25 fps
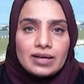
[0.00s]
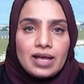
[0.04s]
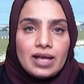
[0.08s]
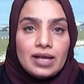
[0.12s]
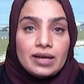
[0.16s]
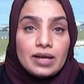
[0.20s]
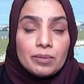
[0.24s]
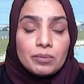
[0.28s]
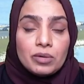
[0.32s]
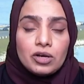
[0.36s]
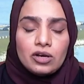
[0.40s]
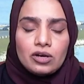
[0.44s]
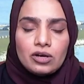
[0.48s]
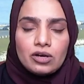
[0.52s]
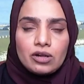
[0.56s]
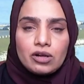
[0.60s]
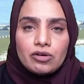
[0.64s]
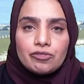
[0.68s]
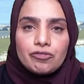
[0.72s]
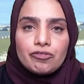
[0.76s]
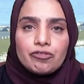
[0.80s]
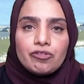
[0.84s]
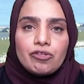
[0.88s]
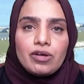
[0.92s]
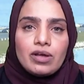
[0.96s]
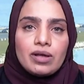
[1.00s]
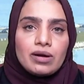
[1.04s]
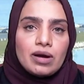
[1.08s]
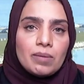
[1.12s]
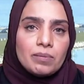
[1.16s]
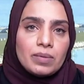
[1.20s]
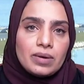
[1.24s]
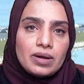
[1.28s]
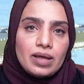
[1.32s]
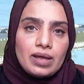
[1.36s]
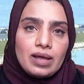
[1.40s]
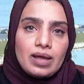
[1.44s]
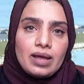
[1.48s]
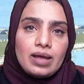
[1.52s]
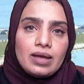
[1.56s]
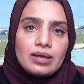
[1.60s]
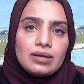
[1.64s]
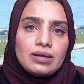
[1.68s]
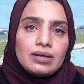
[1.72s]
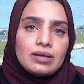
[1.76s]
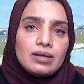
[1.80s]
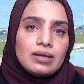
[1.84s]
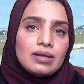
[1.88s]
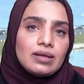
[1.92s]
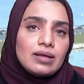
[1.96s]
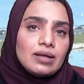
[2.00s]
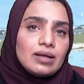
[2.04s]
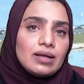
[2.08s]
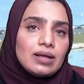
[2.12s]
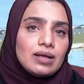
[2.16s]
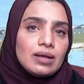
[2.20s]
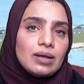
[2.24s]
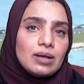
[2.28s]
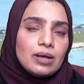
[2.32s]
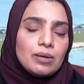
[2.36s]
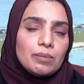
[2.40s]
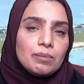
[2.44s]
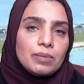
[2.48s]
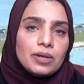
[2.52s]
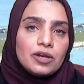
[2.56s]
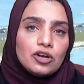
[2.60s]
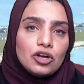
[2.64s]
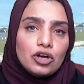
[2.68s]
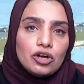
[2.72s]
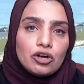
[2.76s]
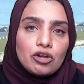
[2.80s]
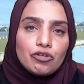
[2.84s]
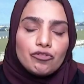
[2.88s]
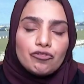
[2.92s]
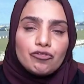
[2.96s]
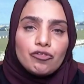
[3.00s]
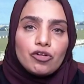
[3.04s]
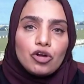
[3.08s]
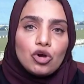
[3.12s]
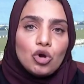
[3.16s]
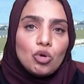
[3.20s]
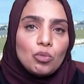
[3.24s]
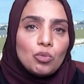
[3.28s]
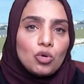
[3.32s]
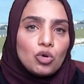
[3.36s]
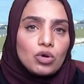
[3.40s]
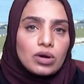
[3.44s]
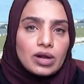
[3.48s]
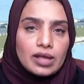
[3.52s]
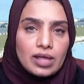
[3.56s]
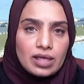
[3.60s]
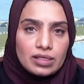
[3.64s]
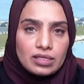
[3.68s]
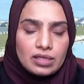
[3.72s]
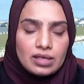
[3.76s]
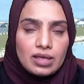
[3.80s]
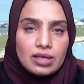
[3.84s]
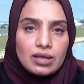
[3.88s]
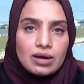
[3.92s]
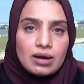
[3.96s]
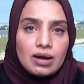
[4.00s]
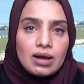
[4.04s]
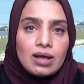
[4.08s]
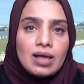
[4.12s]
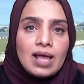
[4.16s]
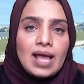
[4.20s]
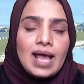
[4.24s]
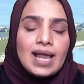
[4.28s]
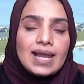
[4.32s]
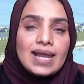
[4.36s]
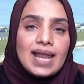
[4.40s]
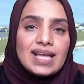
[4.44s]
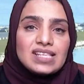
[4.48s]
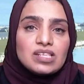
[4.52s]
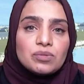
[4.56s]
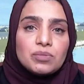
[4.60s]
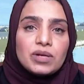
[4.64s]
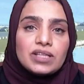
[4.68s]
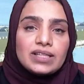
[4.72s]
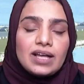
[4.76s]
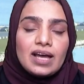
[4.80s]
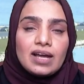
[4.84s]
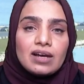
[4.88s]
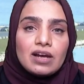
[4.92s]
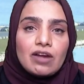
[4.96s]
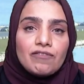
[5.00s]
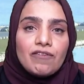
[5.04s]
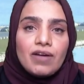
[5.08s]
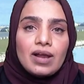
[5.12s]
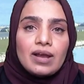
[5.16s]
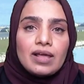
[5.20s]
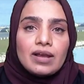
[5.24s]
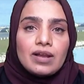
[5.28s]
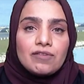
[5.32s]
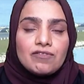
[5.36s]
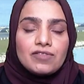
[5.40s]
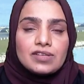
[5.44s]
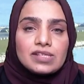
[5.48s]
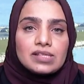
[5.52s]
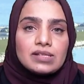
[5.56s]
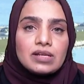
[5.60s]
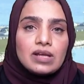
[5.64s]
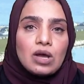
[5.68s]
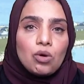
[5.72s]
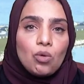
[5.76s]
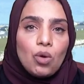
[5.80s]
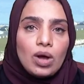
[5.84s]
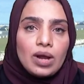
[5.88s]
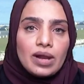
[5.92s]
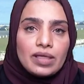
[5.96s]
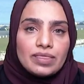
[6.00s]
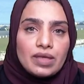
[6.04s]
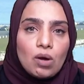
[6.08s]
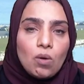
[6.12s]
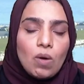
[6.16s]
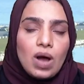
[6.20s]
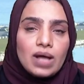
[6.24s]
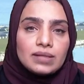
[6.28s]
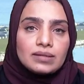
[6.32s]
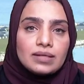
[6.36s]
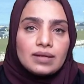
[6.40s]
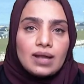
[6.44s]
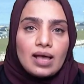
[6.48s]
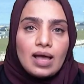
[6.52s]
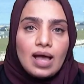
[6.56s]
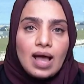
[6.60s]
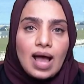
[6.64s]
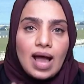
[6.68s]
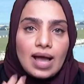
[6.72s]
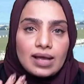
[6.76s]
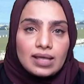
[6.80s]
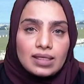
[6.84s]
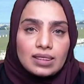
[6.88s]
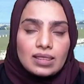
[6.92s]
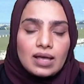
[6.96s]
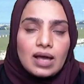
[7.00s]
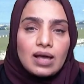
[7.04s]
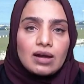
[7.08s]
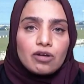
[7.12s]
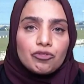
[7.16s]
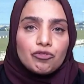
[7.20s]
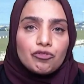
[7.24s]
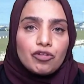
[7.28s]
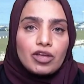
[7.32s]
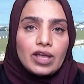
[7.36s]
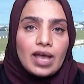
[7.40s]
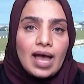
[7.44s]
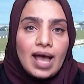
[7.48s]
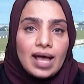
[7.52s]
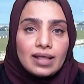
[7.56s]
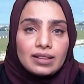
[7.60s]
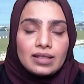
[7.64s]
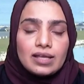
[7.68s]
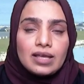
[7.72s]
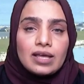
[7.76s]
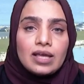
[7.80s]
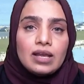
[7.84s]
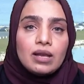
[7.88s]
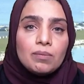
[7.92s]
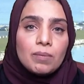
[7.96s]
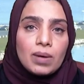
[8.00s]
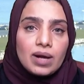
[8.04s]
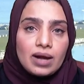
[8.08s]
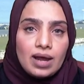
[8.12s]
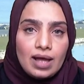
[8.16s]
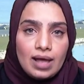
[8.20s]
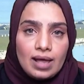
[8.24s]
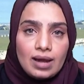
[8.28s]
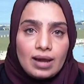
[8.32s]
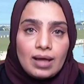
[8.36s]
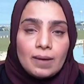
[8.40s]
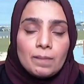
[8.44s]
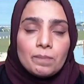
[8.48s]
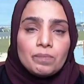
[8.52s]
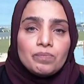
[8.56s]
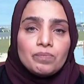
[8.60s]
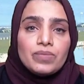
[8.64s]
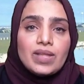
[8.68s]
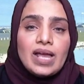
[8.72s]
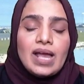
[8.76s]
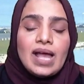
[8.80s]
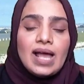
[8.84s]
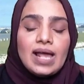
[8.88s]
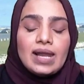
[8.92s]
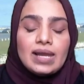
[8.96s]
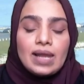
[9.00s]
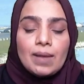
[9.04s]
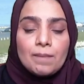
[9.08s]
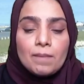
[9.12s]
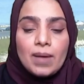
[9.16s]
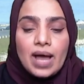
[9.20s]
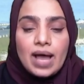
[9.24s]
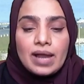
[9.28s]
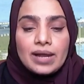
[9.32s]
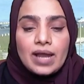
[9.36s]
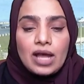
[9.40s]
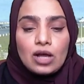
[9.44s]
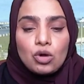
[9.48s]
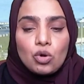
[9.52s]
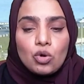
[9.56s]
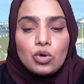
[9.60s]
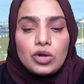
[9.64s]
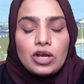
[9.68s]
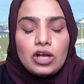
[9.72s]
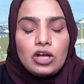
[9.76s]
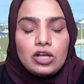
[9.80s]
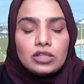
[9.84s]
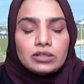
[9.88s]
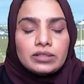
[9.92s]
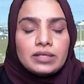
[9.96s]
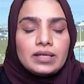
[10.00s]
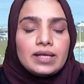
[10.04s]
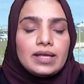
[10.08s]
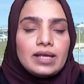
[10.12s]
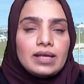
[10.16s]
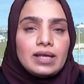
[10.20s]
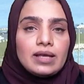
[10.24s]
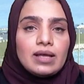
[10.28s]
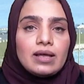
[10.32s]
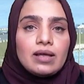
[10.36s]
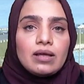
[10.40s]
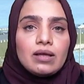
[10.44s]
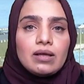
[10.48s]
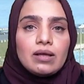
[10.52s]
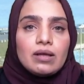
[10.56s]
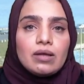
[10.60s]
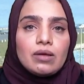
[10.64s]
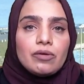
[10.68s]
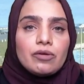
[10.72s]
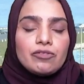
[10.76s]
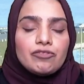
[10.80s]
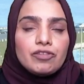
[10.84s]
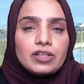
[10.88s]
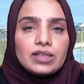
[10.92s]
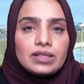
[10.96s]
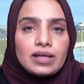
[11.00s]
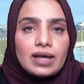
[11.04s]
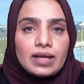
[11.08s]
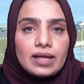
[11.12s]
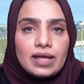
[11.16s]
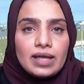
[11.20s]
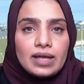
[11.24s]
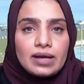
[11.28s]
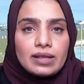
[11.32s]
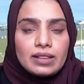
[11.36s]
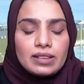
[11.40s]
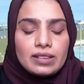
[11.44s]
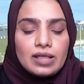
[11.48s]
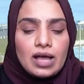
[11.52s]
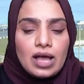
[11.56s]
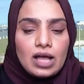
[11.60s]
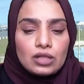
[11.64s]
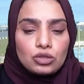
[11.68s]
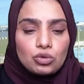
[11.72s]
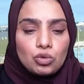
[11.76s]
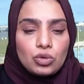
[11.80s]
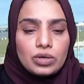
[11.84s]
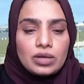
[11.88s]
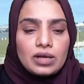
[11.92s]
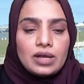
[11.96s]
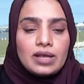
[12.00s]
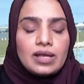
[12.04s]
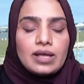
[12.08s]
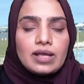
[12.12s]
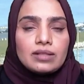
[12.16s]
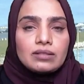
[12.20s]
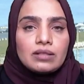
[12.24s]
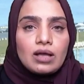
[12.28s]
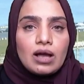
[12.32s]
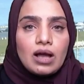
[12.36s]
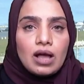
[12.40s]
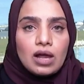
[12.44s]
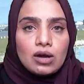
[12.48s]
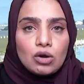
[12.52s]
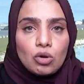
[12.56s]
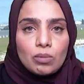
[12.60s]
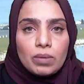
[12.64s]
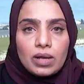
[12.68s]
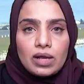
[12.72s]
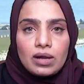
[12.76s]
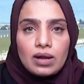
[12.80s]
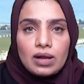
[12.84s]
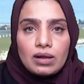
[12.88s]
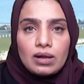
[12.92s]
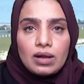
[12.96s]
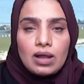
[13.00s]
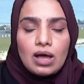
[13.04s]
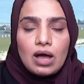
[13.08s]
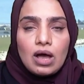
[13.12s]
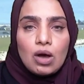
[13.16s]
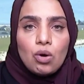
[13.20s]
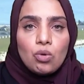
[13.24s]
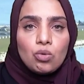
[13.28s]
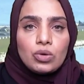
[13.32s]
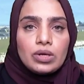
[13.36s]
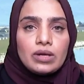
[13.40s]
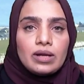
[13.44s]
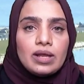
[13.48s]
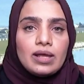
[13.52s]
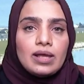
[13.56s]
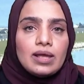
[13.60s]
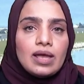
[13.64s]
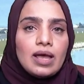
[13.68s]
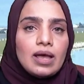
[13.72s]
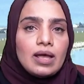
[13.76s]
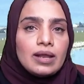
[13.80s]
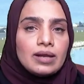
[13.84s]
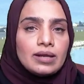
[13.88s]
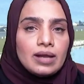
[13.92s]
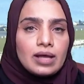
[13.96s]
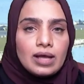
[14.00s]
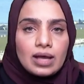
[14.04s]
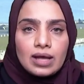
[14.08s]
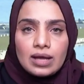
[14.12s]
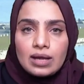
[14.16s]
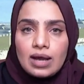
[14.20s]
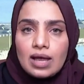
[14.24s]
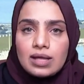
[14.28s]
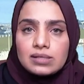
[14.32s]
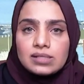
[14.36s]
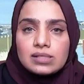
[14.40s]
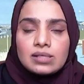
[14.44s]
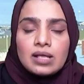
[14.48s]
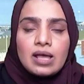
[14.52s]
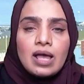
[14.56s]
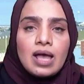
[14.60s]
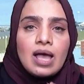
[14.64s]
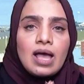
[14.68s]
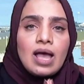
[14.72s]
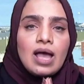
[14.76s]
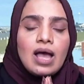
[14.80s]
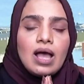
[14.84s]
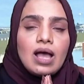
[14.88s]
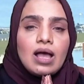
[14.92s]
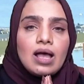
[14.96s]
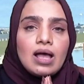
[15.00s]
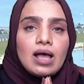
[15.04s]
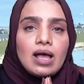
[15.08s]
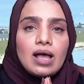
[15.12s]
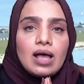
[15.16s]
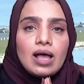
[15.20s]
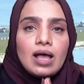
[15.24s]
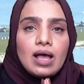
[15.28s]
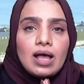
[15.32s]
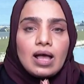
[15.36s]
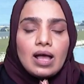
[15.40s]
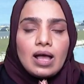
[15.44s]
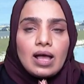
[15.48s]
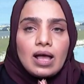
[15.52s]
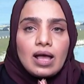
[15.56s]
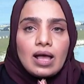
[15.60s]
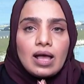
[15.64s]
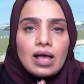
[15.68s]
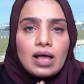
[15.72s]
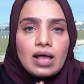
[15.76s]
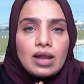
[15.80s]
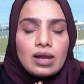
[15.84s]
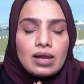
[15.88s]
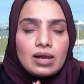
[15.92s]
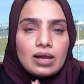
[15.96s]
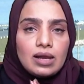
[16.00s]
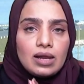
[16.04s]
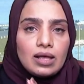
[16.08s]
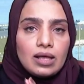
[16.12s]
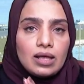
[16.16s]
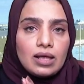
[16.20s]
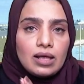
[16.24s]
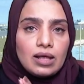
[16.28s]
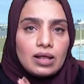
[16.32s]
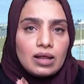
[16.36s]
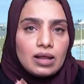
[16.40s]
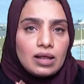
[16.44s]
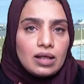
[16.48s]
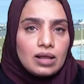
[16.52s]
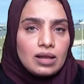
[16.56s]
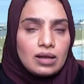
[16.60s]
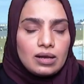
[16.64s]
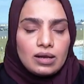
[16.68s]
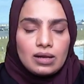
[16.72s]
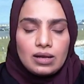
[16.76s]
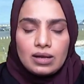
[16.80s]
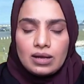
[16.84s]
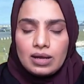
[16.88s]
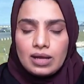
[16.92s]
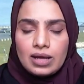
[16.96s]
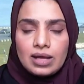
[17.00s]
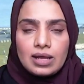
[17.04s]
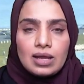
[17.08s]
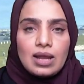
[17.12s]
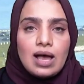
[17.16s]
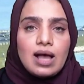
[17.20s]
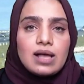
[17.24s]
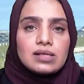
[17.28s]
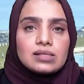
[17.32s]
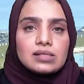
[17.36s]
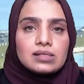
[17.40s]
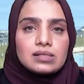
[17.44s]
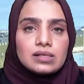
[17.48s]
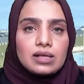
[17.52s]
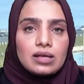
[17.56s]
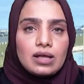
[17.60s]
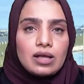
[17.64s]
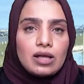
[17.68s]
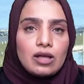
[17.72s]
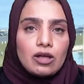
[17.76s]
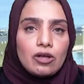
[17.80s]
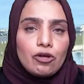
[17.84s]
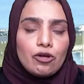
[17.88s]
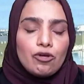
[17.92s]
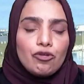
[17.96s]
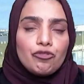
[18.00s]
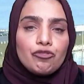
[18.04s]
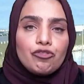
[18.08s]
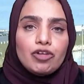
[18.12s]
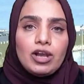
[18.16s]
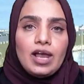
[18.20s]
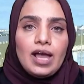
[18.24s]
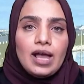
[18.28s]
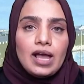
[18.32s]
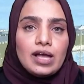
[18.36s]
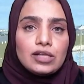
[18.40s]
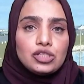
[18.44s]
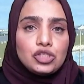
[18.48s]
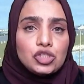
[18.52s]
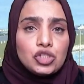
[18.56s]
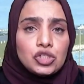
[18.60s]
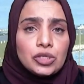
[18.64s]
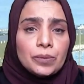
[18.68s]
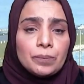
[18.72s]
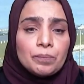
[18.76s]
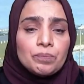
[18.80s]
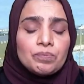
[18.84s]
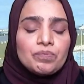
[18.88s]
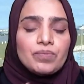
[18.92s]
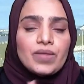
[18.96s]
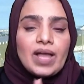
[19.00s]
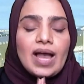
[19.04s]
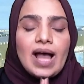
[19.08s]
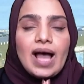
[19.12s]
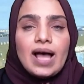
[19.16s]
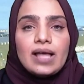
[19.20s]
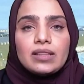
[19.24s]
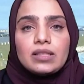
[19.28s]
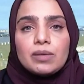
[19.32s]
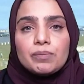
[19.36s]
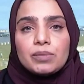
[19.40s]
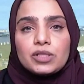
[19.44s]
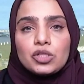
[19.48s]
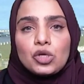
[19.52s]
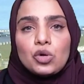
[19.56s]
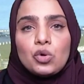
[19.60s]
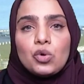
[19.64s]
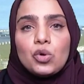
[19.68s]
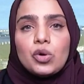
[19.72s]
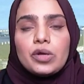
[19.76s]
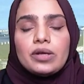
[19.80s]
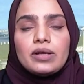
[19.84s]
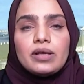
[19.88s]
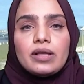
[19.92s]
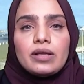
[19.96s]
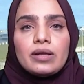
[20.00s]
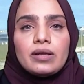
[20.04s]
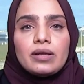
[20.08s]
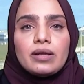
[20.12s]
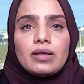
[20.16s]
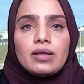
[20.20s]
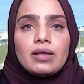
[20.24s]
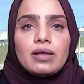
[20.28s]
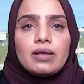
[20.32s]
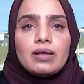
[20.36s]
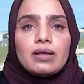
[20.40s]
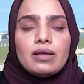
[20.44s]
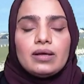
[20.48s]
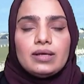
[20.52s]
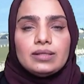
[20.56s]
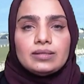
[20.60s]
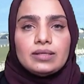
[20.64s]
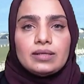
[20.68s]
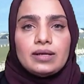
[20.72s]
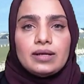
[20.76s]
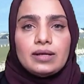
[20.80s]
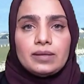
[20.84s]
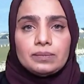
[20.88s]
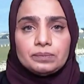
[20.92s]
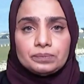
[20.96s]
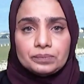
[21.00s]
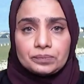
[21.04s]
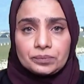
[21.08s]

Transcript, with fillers: احنا بنعرف ربنا يعني بنعرف امور كثيره لازم نتعرف على نفسنا وعلى ذواتنا اكثر في هذه المرحله لما انا اكون احط نيه في تغيير الذات والنيه التقرب الى الله والنيه ان اخلاص آه الاخلاص آه في الحج هذا بتكون ان عندنا